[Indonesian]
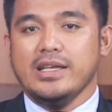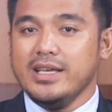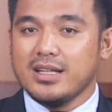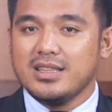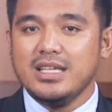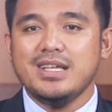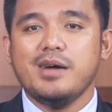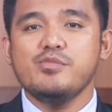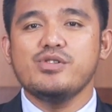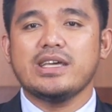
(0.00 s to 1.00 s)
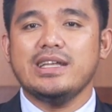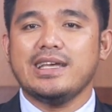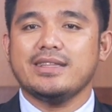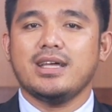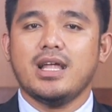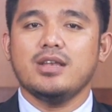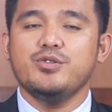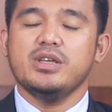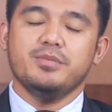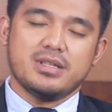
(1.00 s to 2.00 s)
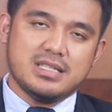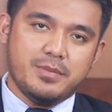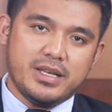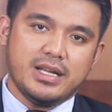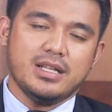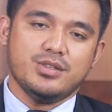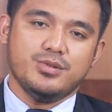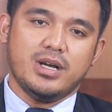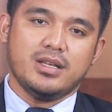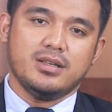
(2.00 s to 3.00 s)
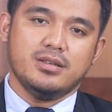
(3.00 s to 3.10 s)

yang tidak mungkin kita lalui bersama dengan Tuhan.